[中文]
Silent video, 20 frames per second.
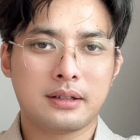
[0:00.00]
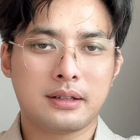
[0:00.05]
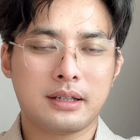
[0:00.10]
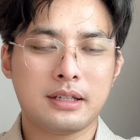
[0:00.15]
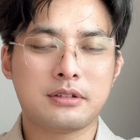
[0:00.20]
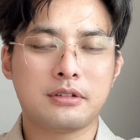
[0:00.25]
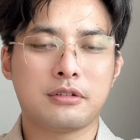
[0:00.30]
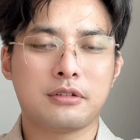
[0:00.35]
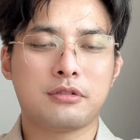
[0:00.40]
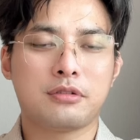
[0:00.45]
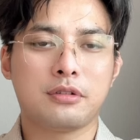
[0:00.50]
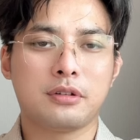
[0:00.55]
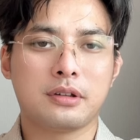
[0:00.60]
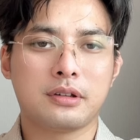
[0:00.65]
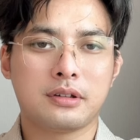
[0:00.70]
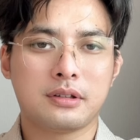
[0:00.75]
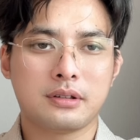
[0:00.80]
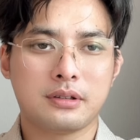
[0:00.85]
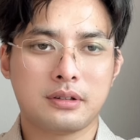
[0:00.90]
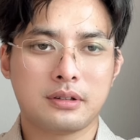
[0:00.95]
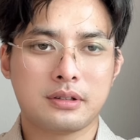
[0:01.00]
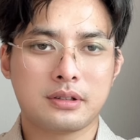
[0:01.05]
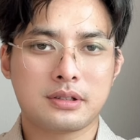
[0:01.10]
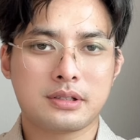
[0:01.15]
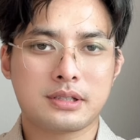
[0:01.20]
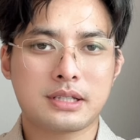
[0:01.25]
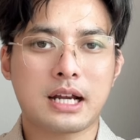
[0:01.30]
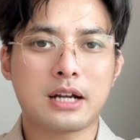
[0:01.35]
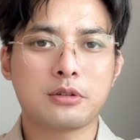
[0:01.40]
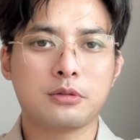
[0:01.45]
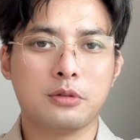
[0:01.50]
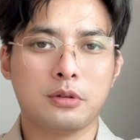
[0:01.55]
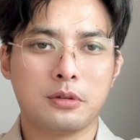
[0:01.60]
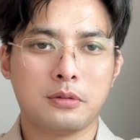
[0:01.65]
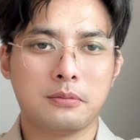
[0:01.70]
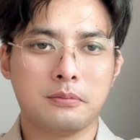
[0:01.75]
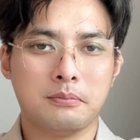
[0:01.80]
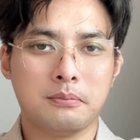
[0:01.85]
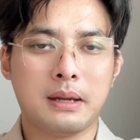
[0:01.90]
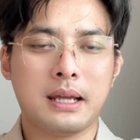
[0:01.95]
一起去加入
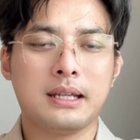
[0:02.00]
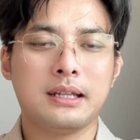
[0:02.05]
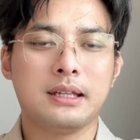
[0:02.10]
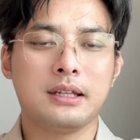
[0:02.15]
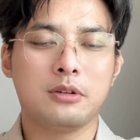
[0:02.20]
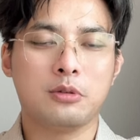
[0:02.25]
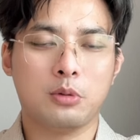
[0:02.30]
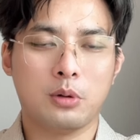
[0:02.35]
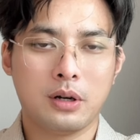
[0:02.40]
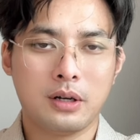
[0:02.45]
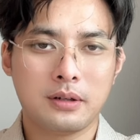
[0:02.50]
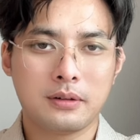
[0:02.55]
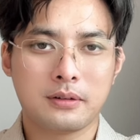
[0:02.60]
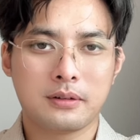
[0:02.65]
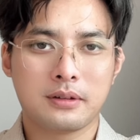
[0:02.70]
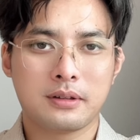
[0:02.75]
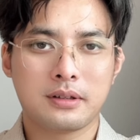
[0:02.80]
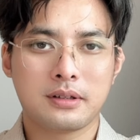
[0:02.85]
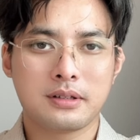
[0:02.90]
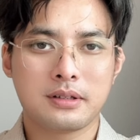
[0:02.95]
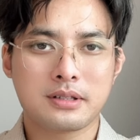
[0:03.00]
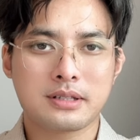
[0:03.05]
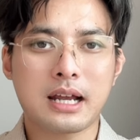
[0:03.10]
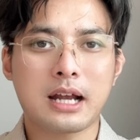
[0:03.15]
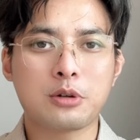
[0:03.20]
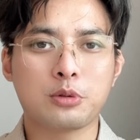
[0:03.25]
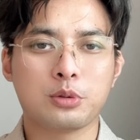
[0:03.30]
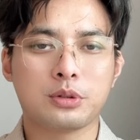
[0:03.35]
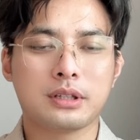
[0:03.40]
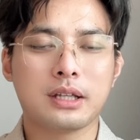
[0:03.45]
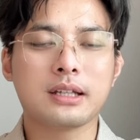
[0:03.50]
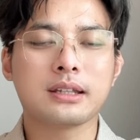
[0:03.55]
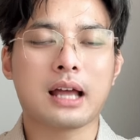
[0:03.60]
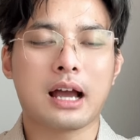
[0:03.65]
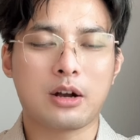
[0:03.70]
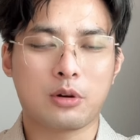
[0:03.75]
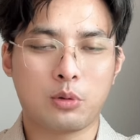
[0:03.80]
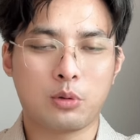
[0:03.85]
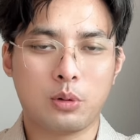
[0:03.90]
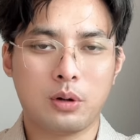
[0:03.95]
美丽国，加入灯
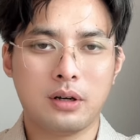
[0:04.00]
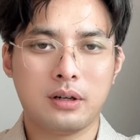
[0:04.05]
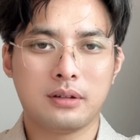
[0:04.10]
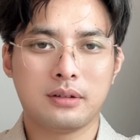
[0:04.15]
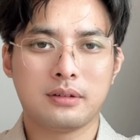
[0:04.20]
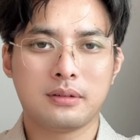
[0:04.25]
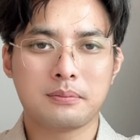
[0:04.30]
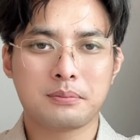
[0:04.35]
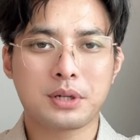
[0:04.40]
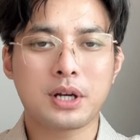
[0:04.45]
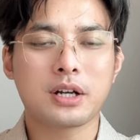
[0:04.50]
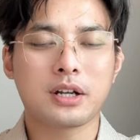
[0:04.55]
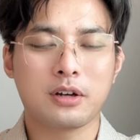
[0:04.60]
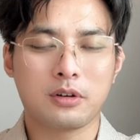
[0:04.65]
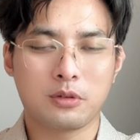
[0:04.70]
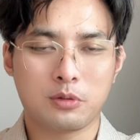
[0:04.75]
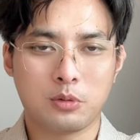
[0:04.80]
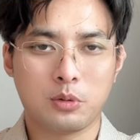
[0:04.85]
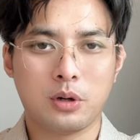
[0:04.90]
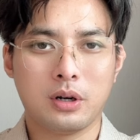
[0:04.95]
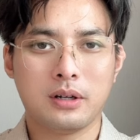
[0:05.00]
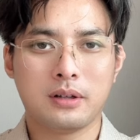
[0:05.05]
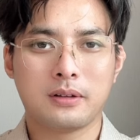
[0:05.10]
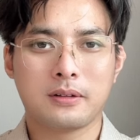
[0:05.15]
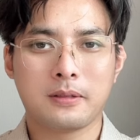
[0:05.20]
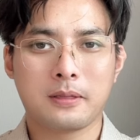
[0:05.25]
塔国，漂亮国，